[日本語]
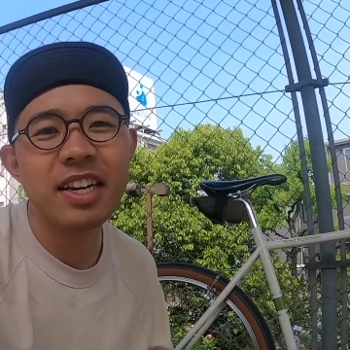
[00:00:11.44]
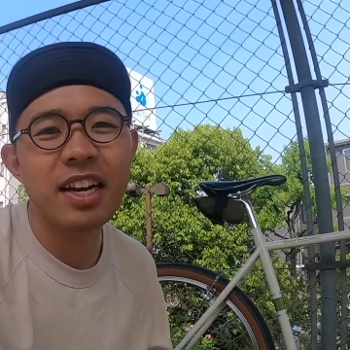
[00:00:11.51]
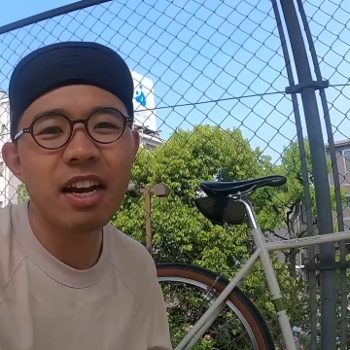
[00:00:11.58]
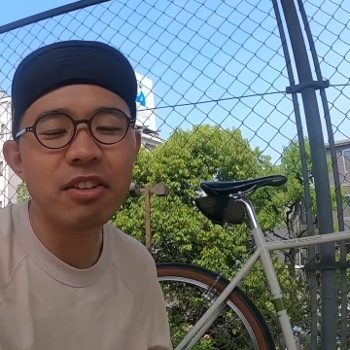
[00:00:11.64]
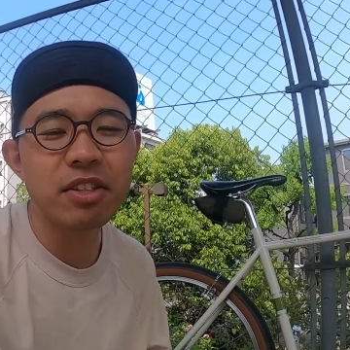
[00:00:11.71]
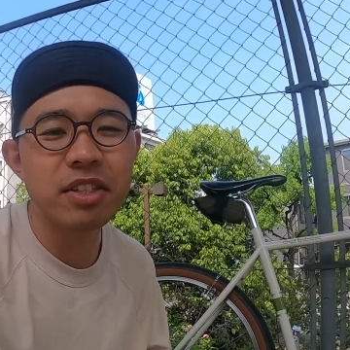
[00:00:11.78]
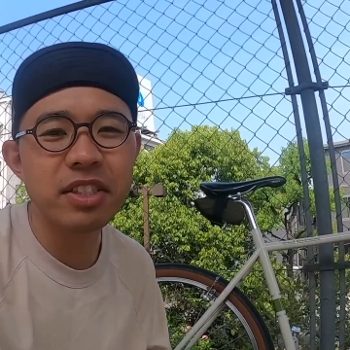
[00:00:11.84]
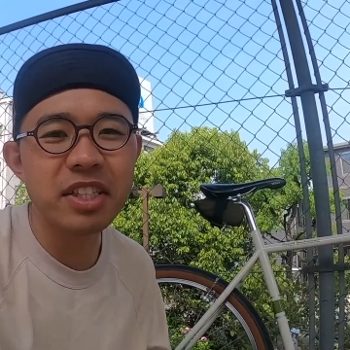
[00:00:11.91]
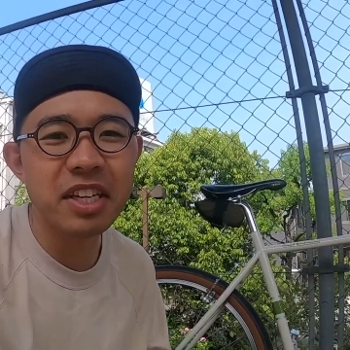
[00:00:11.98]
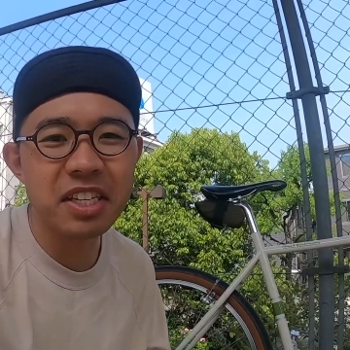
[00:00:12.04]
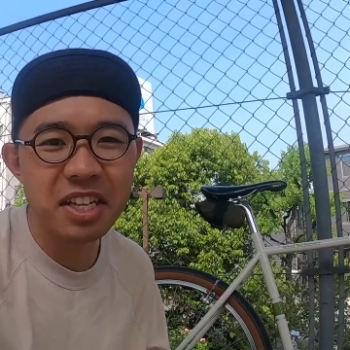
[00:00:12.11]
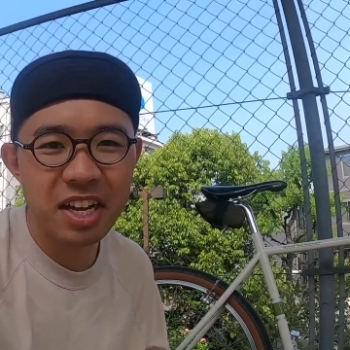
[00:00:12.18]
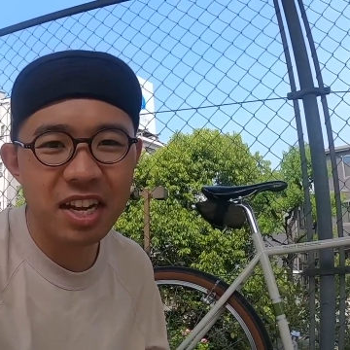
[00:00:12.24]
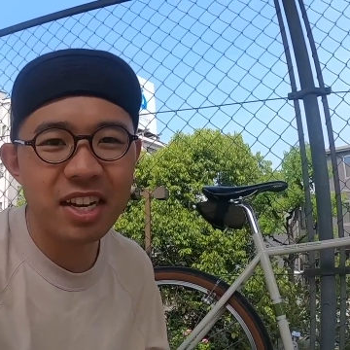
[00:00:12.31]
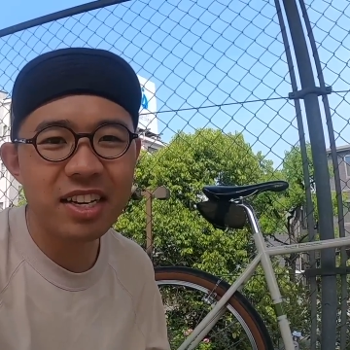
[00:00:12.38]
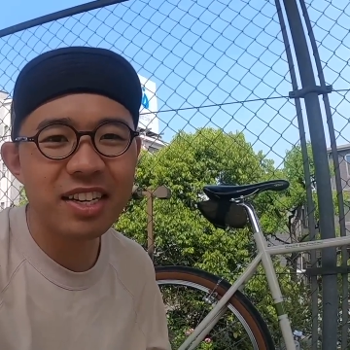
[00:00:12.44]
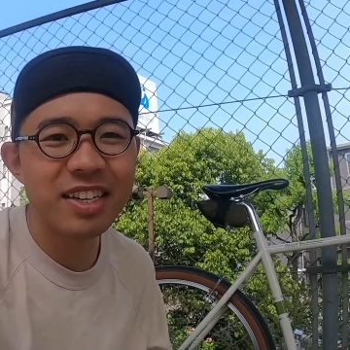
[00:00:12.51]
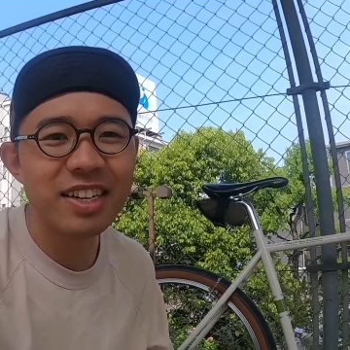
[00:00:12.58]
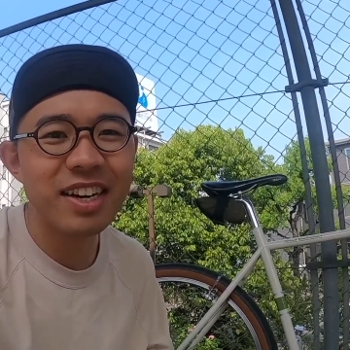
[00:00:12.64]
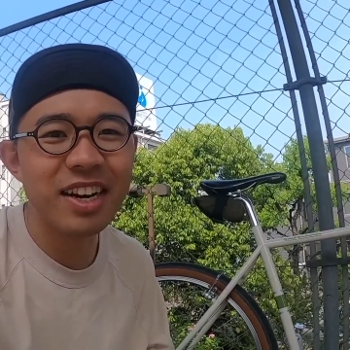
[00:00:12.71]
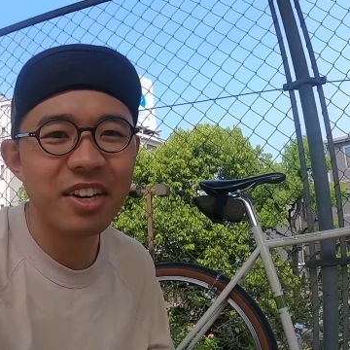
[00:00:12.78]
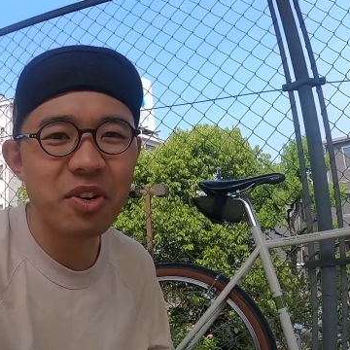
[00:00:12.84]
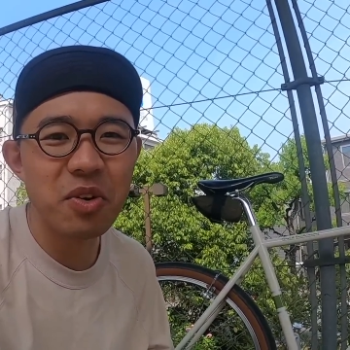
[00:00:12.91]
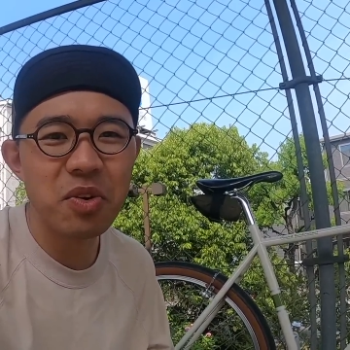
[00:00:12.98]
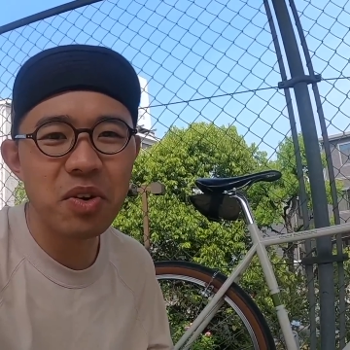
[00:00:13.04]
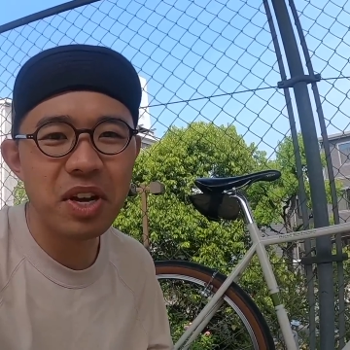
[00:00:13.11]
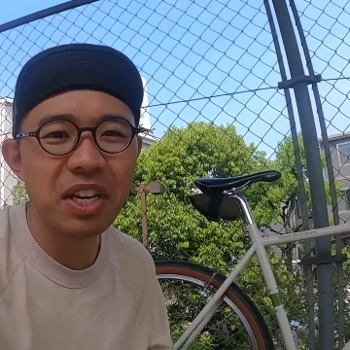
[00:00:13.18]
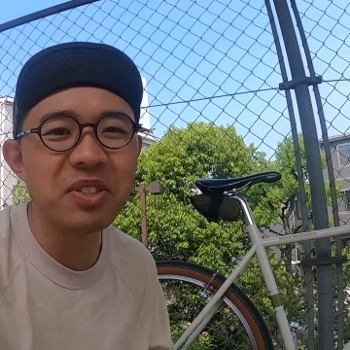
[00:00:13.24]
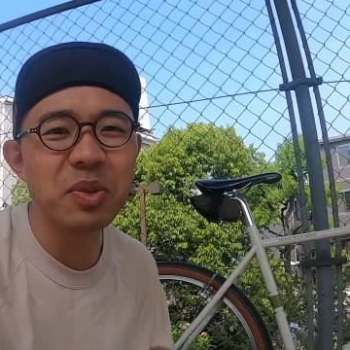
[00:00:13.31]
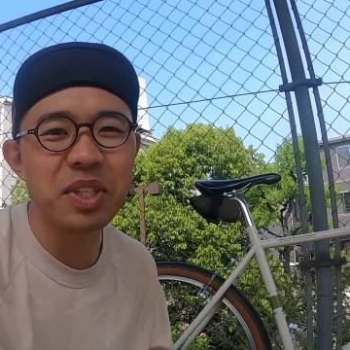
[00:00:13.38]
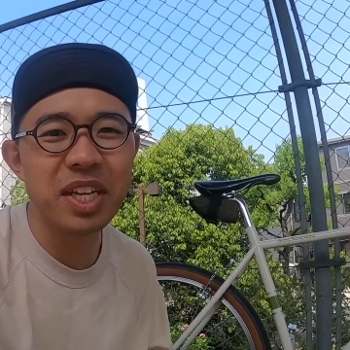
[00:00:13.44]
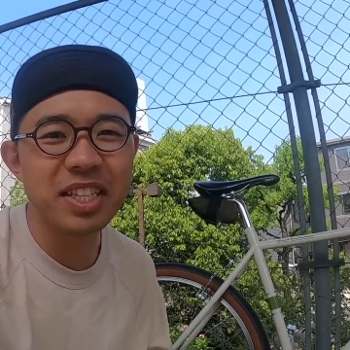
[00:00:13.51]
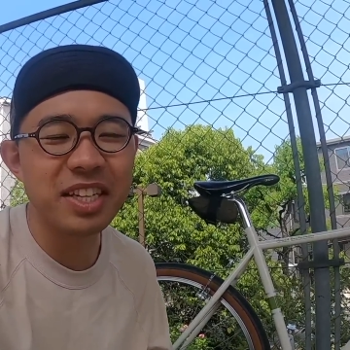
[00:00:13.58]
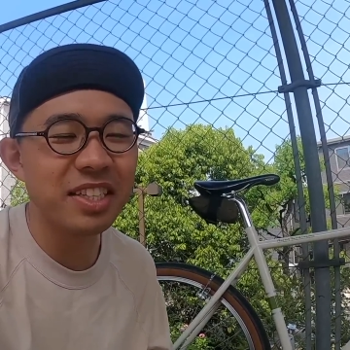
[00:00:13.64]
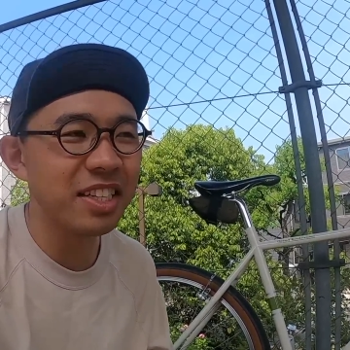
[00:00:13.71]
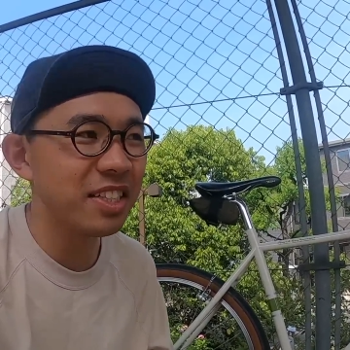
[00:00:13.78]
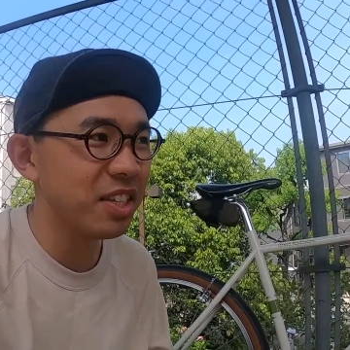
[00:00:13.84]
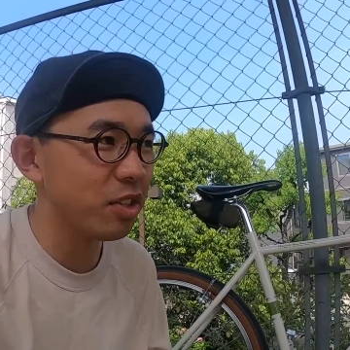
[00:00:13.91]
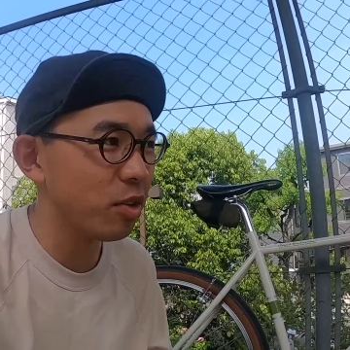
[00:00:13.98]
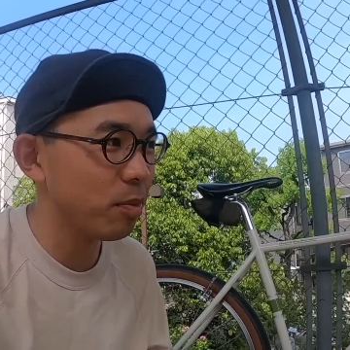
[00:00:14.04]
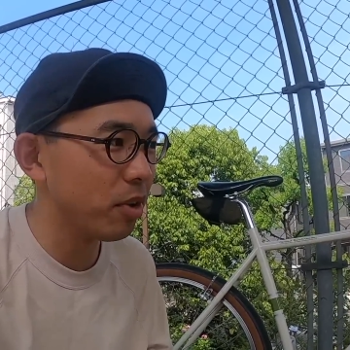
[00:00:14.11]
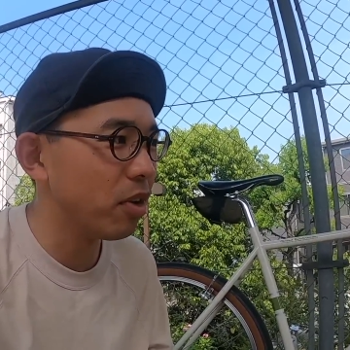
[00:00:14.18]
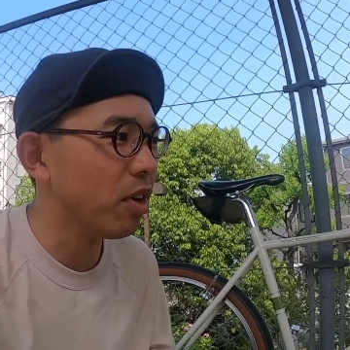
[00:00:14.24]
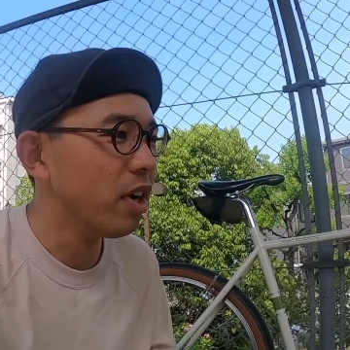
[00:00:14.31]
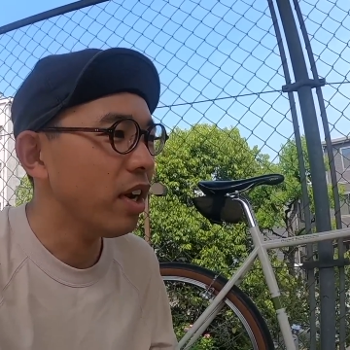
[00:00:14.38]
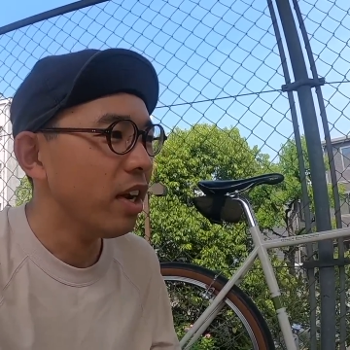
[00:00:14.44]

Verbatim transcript: 革新的なあの変速機やったんですけども、